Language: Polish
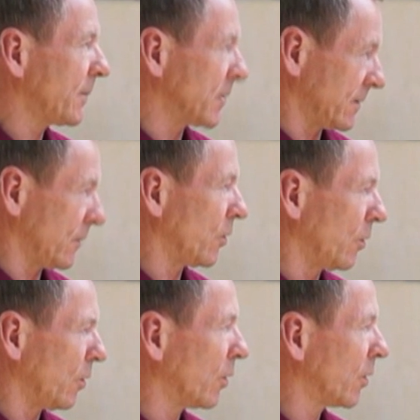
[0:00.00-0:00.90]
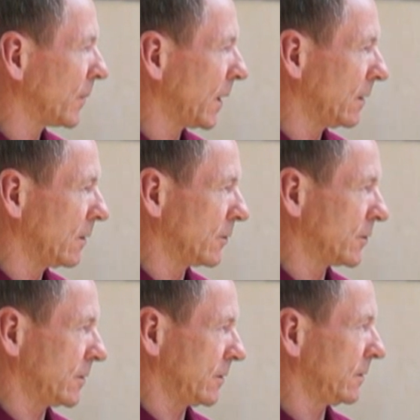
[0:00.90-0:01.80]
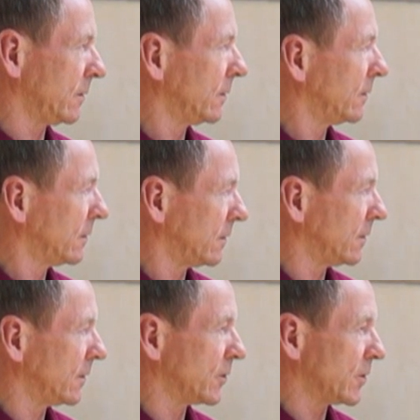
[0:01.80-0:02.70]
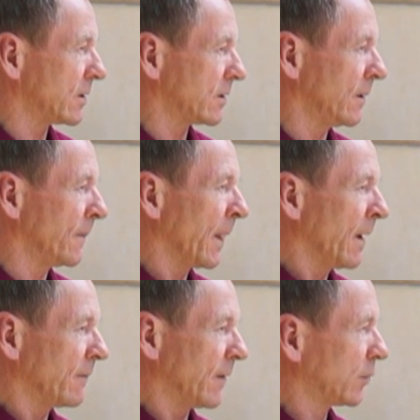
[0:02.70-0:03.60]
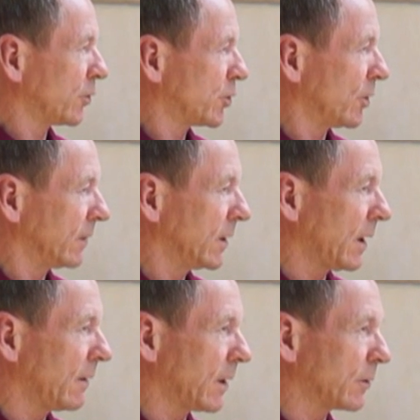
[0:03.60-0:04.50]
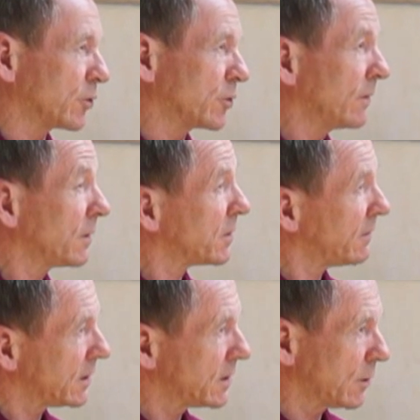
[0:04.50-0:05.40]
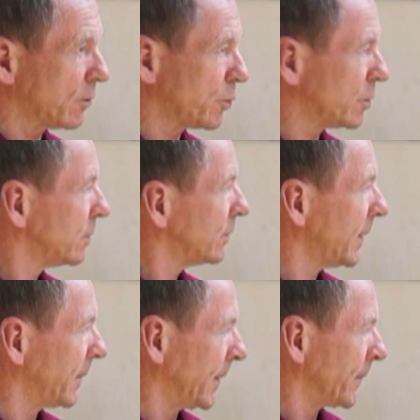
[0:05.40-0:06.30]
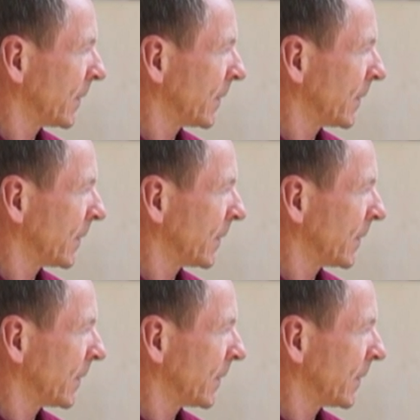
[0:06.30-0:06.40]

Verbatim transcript: i tam jest o, ogromna ilość yy, rzeczy wartościowych, ale wartościowych przeważnie jako plusy ujemne.